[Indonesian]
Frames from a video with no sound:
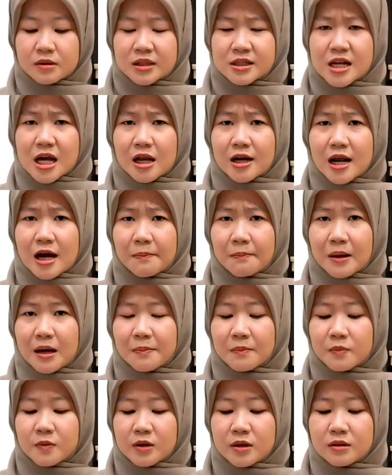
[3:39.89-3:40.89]
Tidak ada
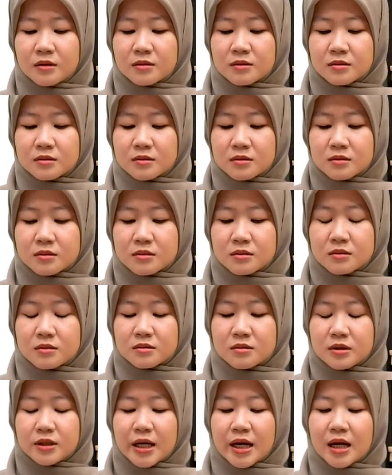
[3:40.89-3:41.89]
apapun?
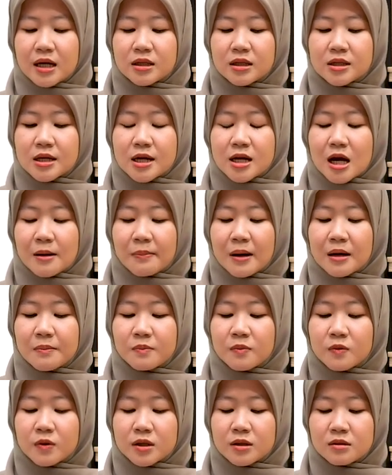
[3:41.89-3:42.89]
Ya, tidak ada
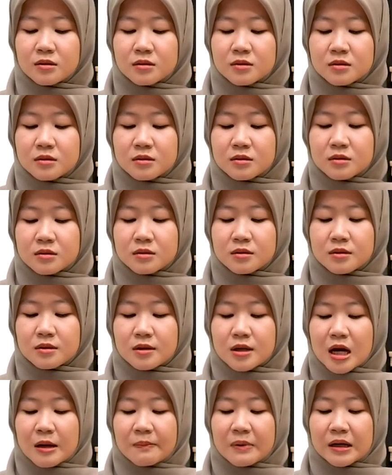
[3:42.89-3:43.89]
apapun.
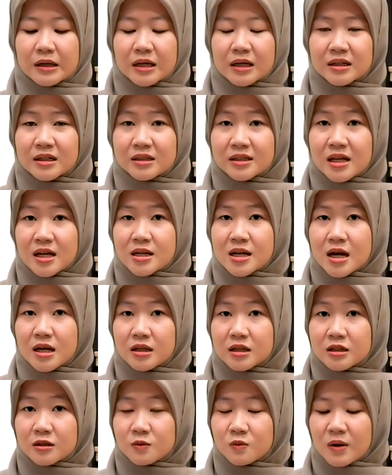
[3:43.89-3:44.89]
Apakah
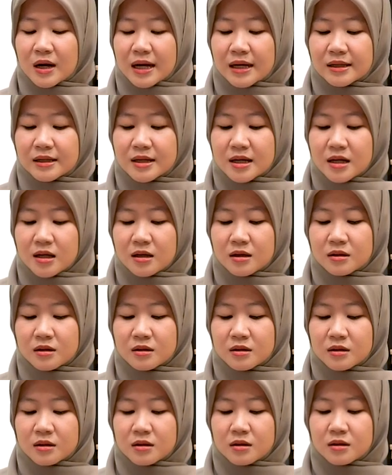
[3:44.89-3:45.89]
ketiadaan itu ada?
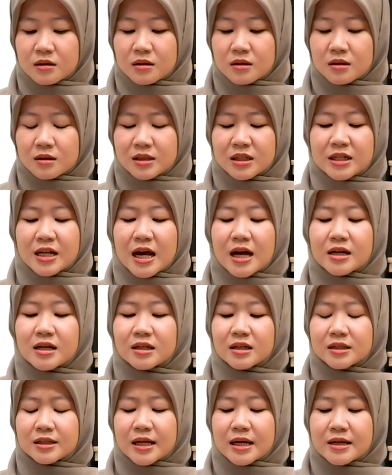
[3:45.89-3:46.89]
Tidak ada
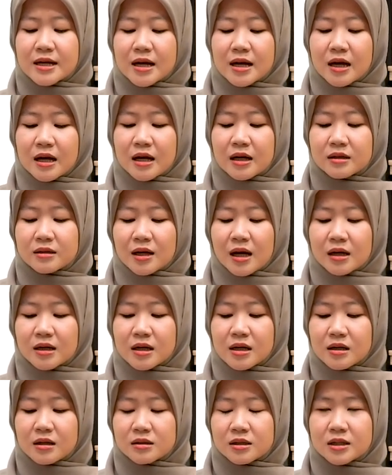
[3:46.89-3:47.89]
ketiadaan
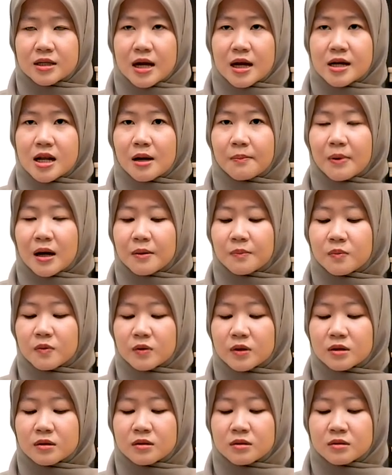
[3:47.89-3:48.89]
karena tidak ada
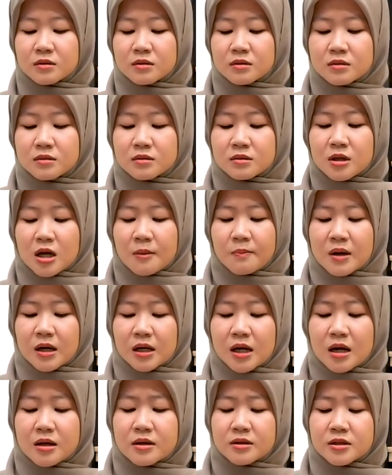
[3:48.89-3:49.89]
apapun.
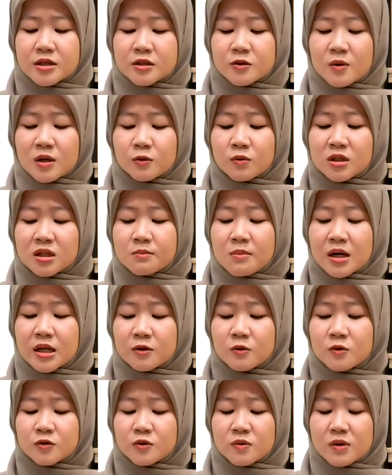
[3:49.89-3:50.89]
Apakah ada sesuatu di
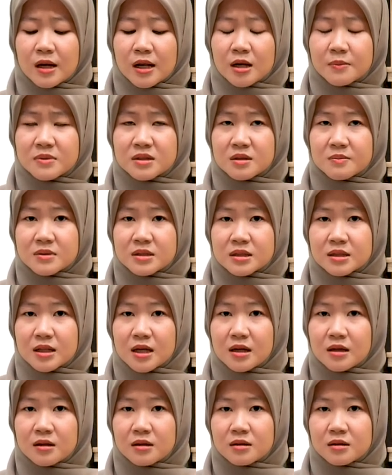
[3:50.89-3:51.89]
balik ujung alam
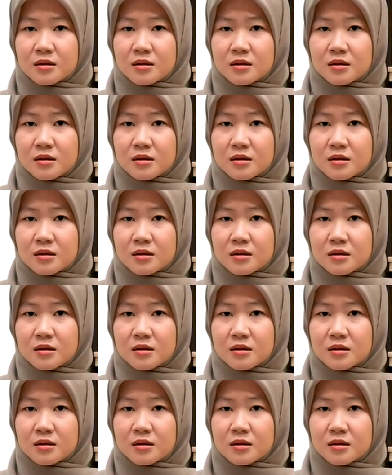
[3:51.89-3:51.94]
semesta?